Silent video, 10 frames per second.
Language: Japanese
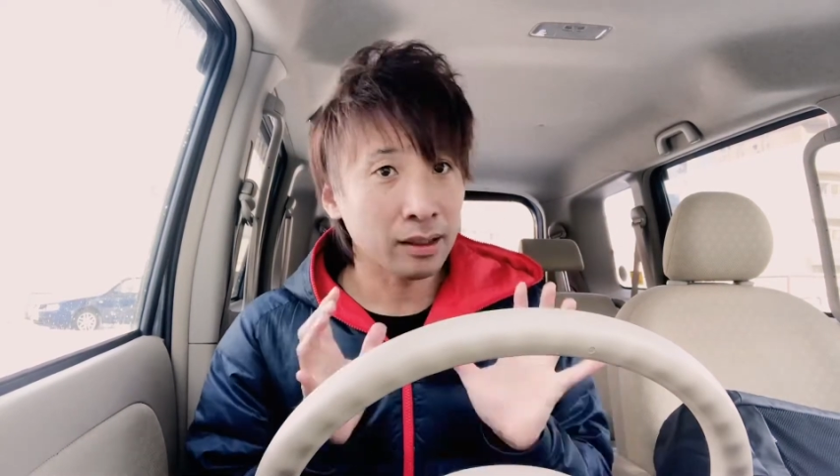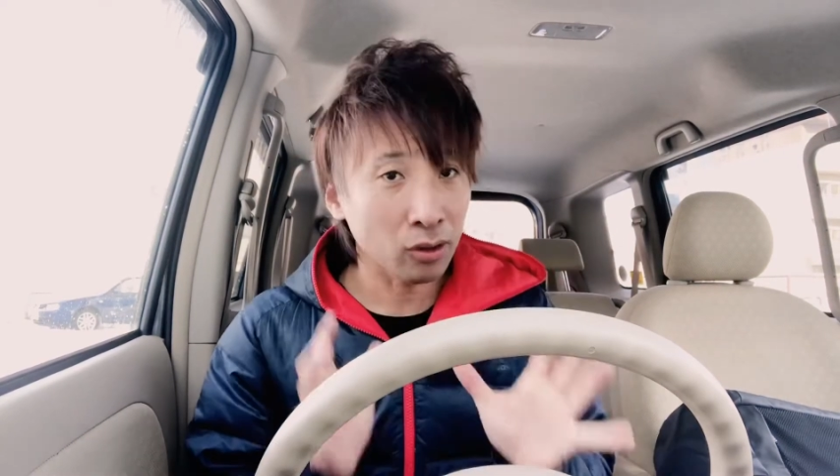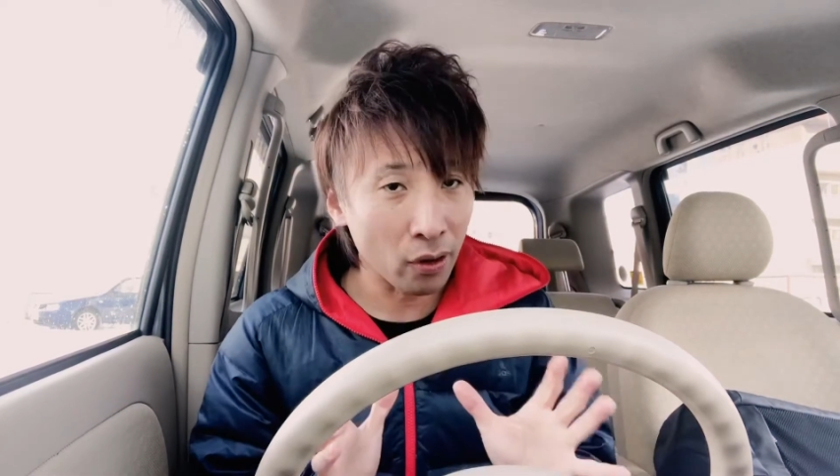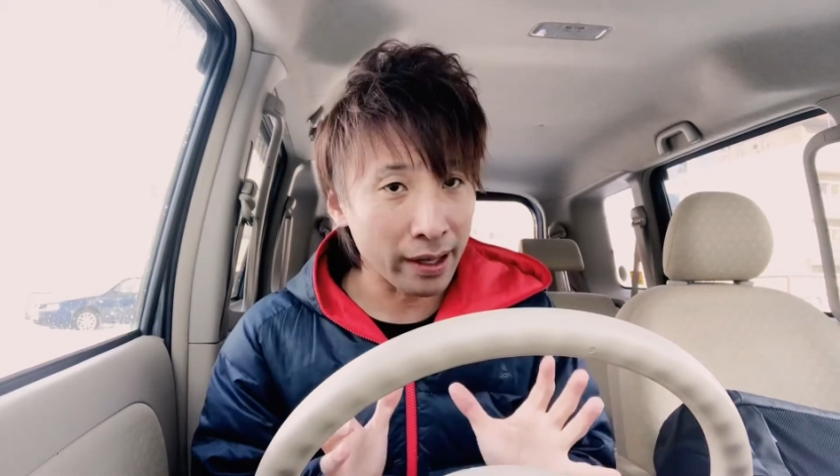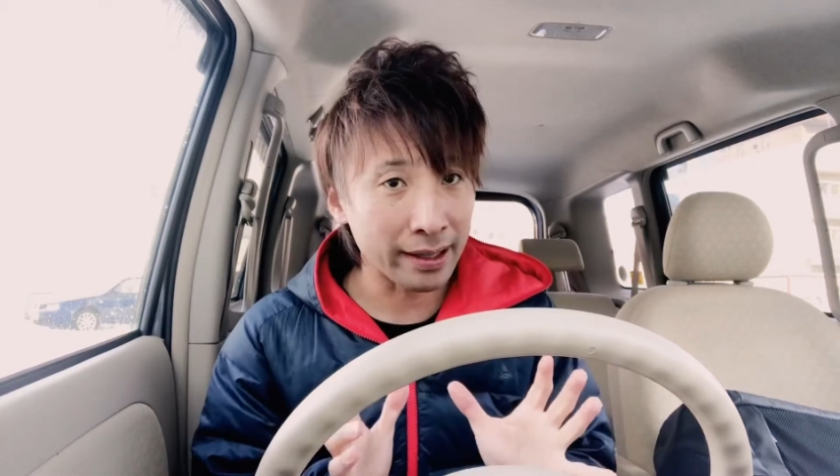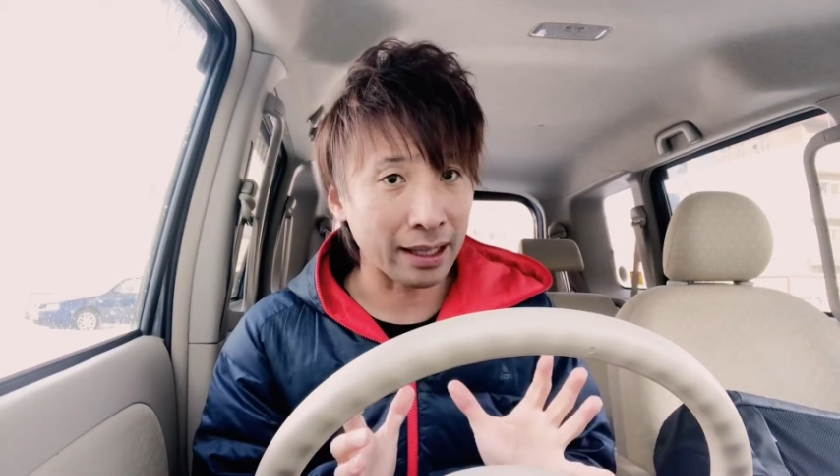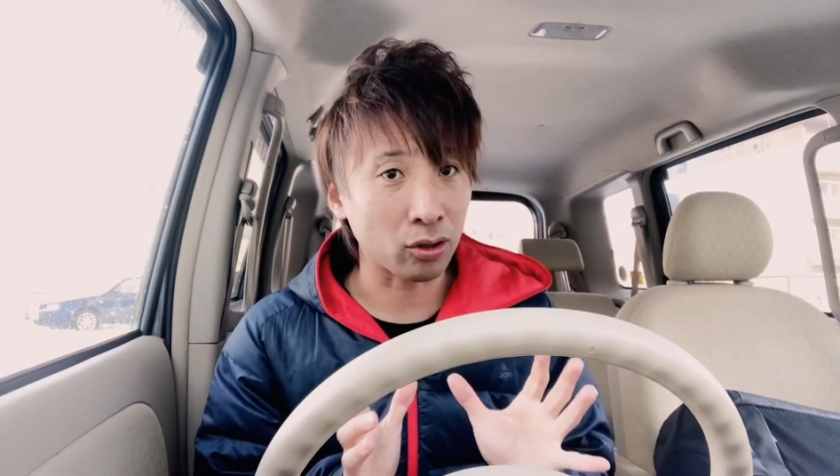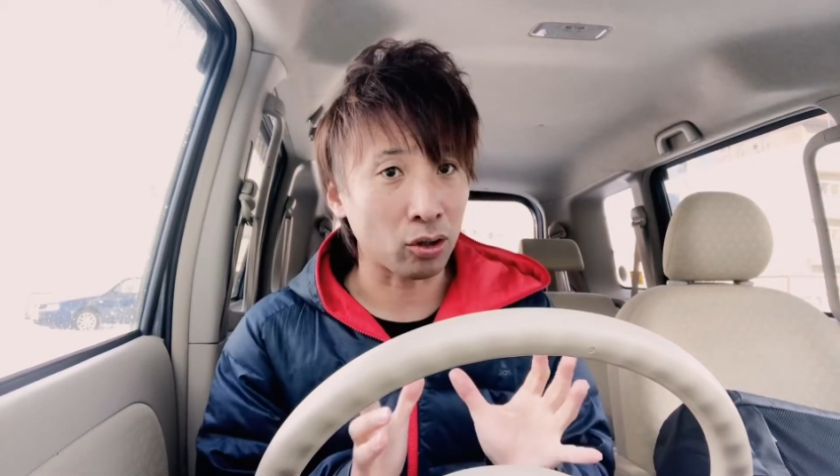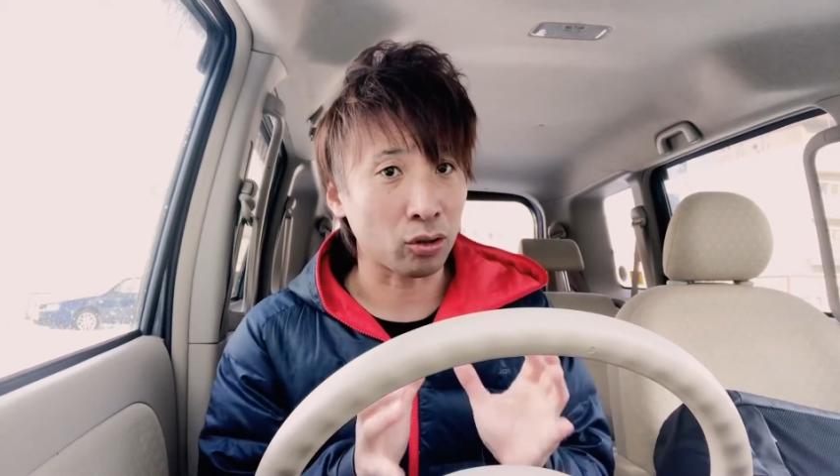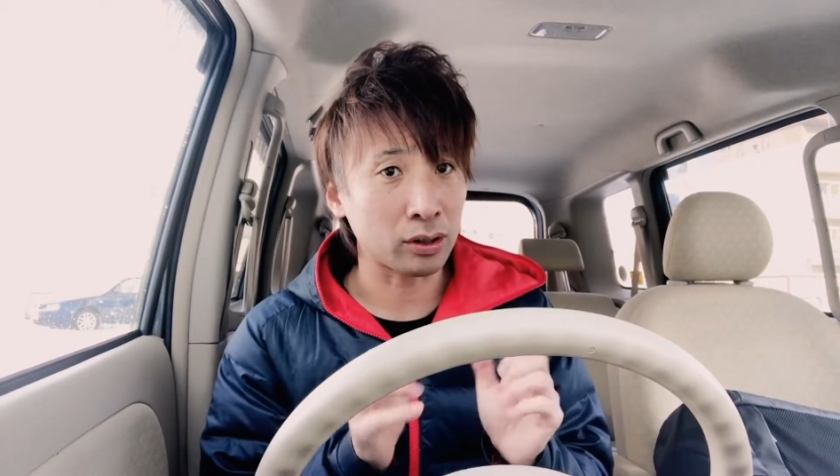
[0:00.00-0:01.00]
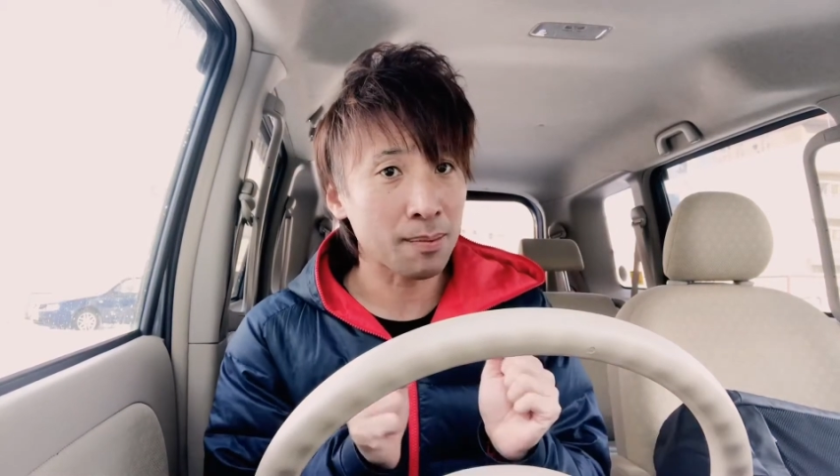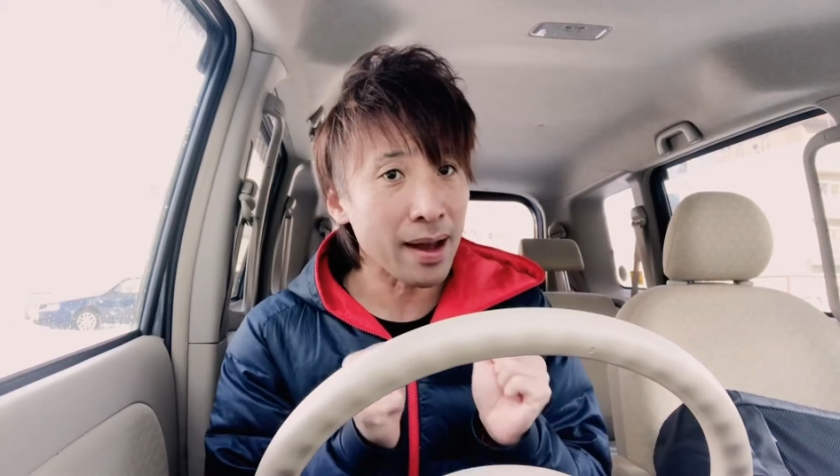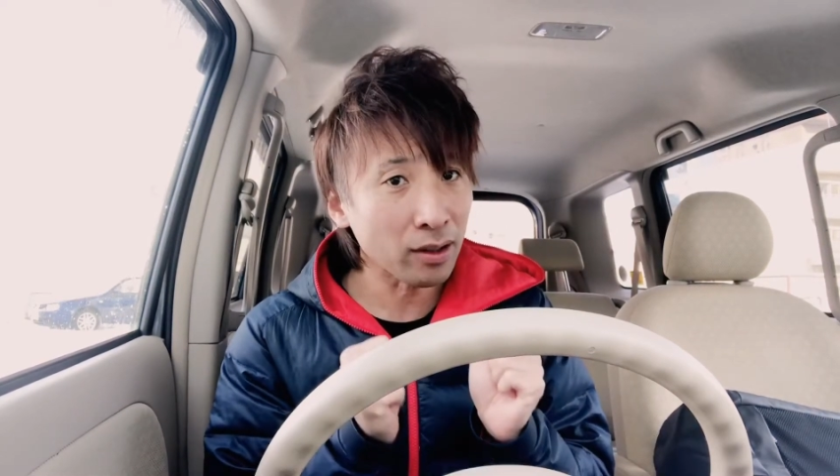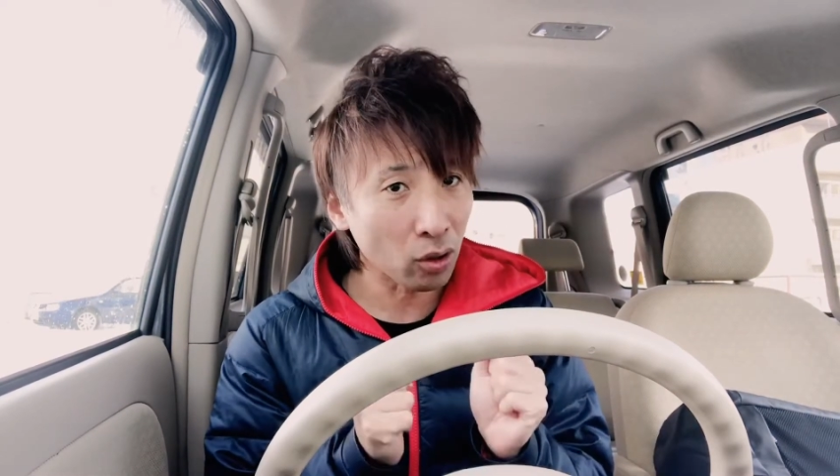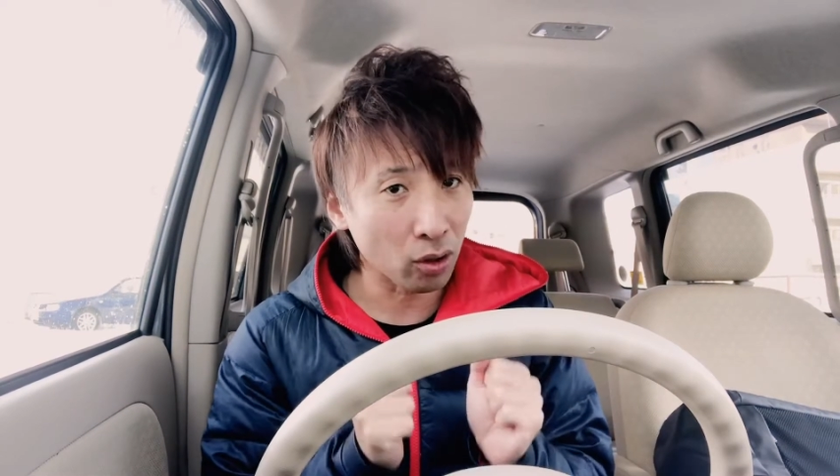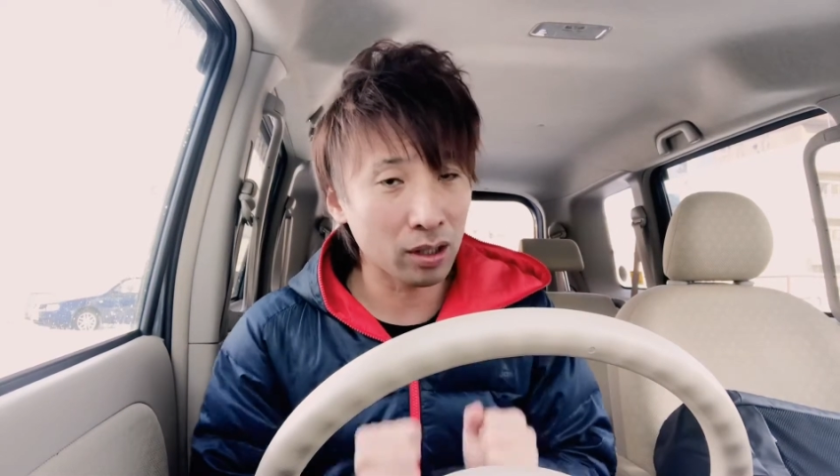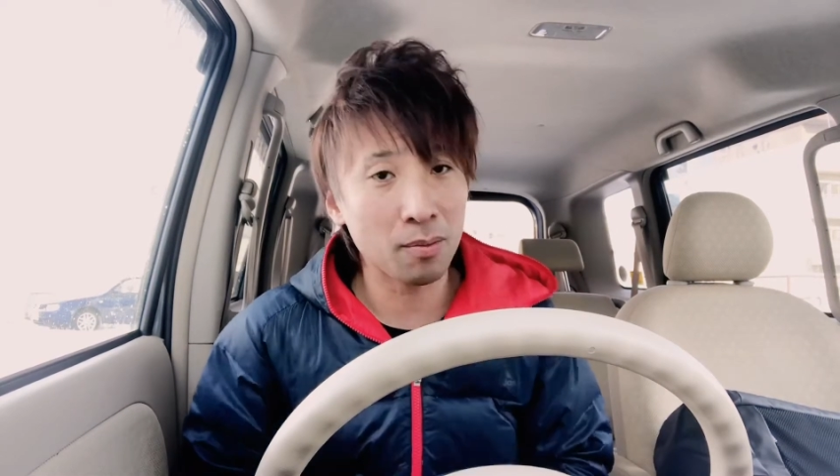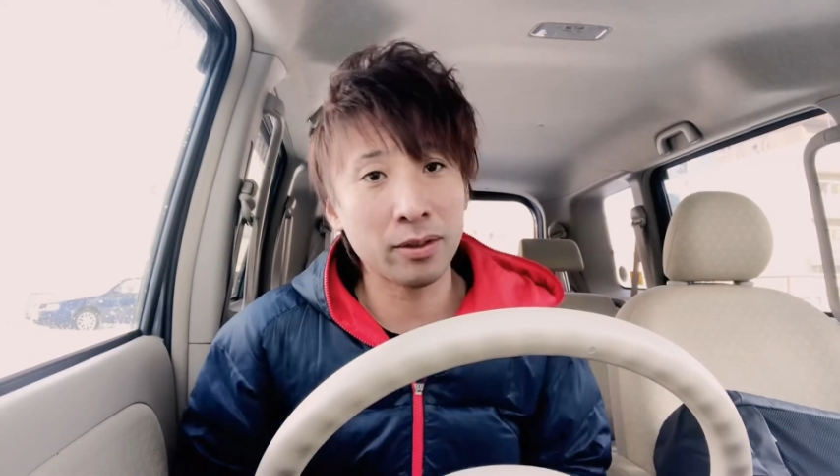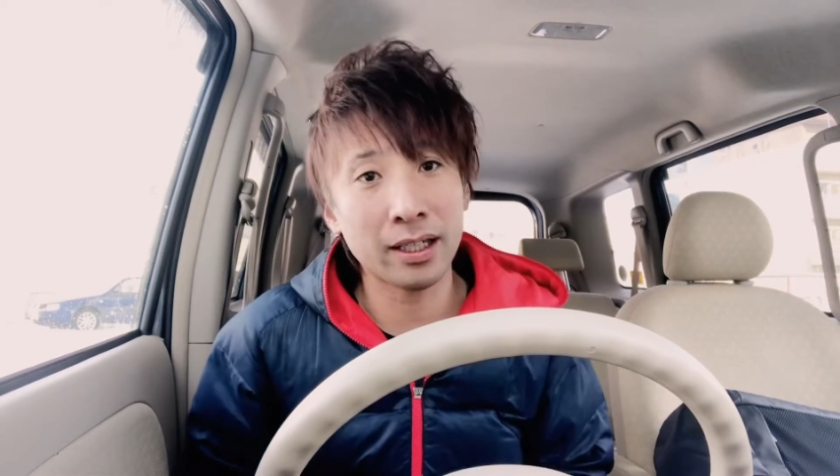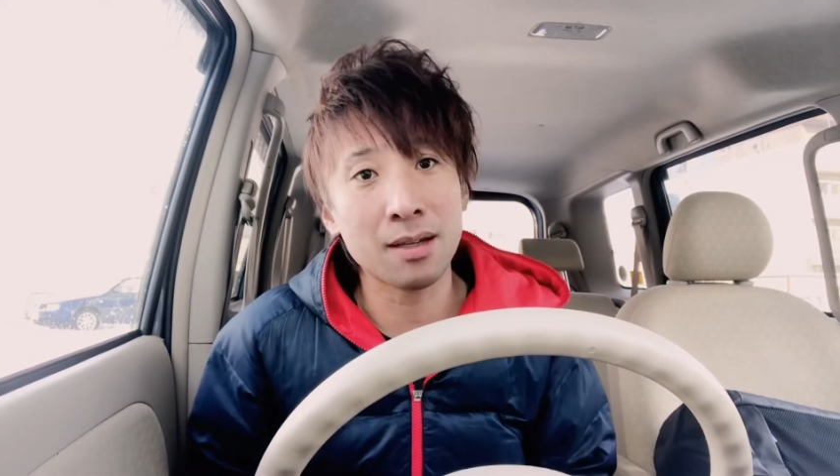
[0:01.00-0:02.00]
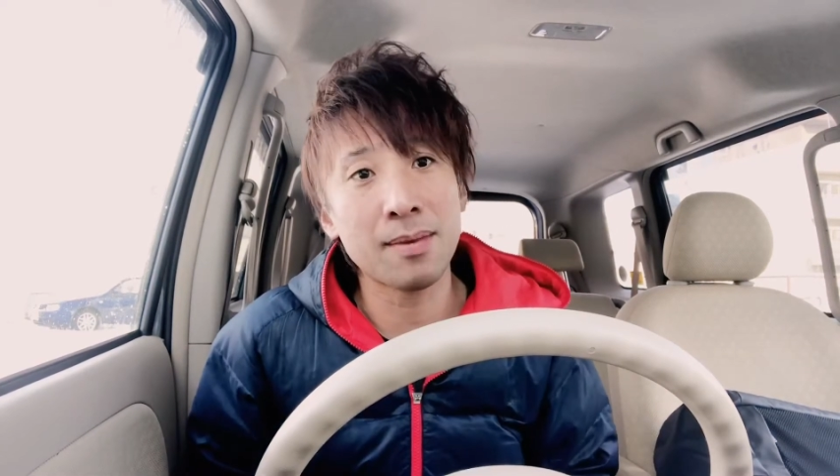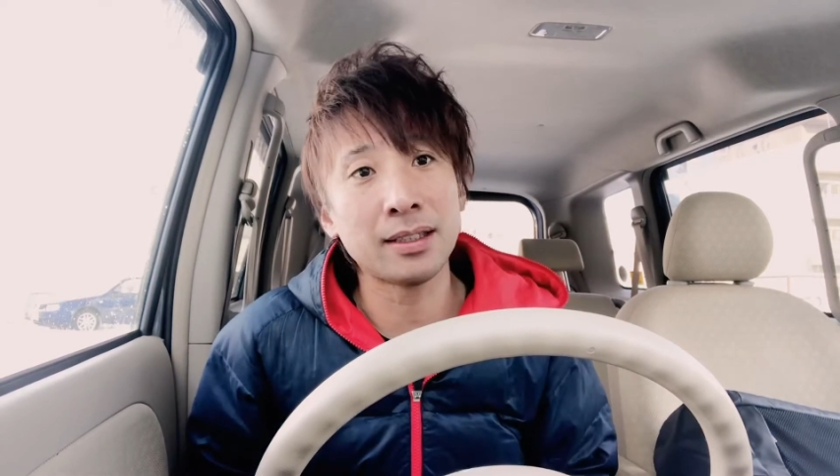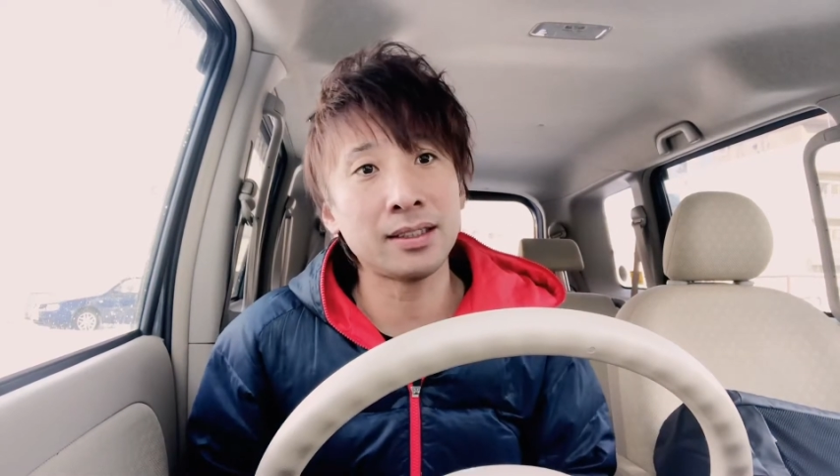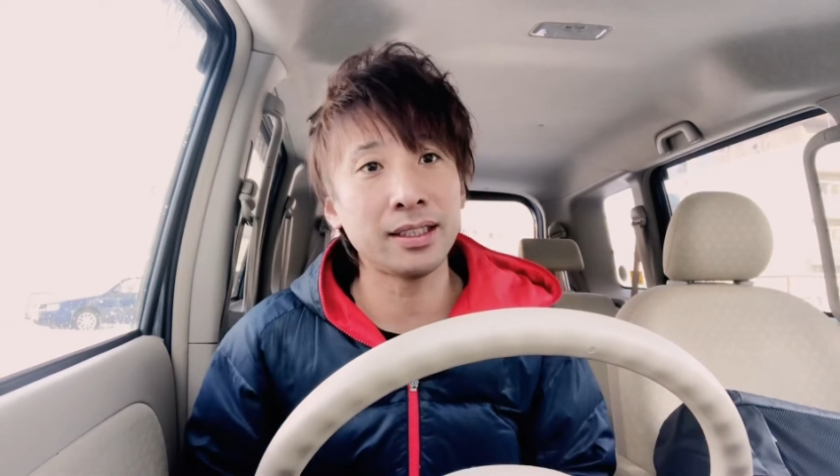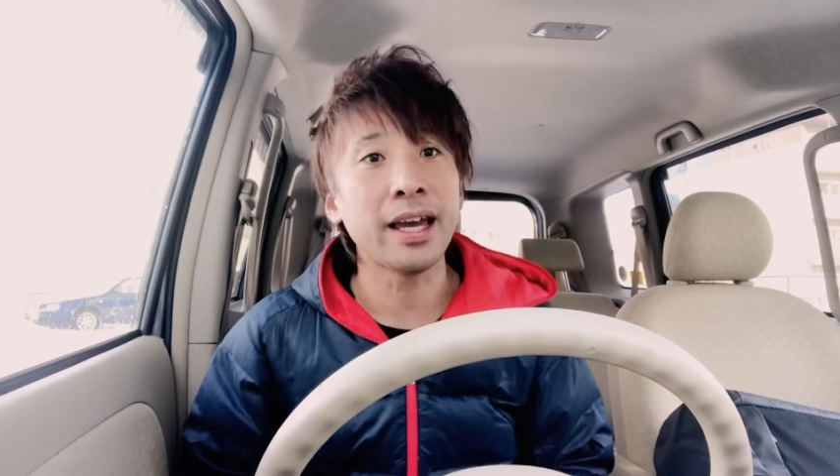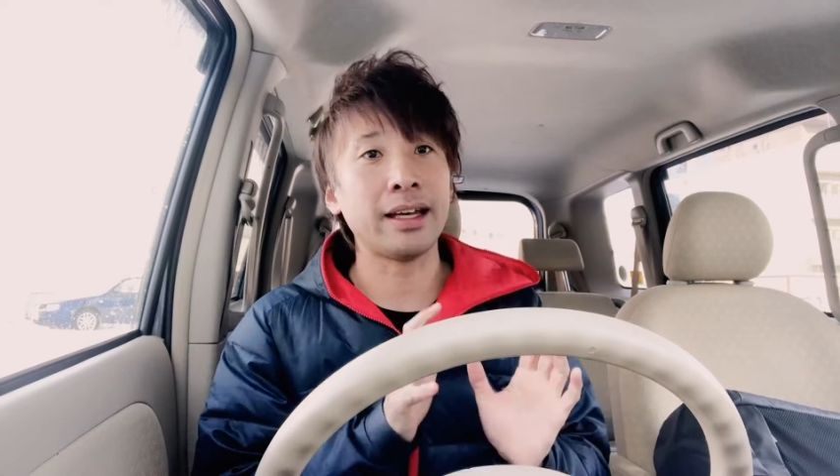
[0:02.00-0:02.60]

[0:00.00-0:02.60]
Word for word: トイレなどの狭いところでもできますし、